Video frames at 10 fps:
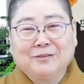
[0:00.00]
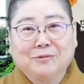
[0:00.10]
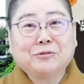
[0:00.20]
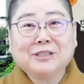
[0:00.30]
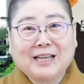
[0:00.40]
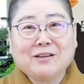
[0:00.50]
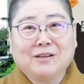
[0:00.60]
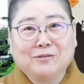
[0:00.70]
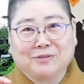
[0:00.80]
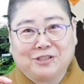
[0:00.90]
我觉得他有
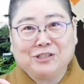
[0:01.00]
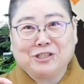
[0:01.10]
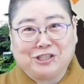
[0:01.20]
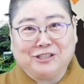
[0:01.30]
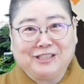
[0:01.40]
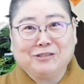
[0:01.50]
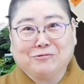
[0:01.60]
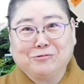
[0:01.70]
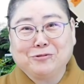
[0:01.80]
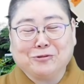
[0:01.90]
那种知耻近
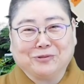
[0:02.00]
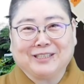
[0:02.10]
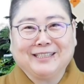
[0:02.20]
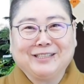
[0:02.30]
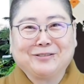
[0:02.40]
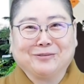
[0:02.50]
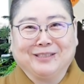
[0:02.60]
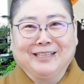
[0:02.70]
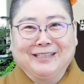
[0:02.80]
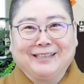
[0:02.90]
乎勇的那种
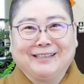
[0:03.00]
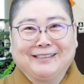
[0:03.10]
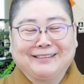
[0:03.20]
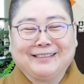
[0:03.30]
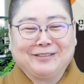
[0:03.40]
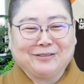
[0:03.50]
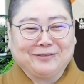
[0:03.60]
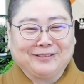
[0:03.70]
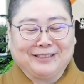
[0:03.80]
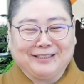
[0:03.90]
啊，那
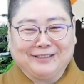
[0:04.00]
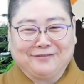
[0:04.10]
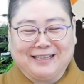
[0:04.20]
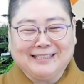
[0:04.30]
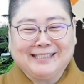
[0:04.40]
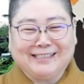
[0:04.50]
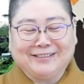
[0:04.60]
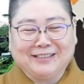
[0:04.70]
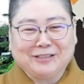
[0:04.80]
种呃反省哦。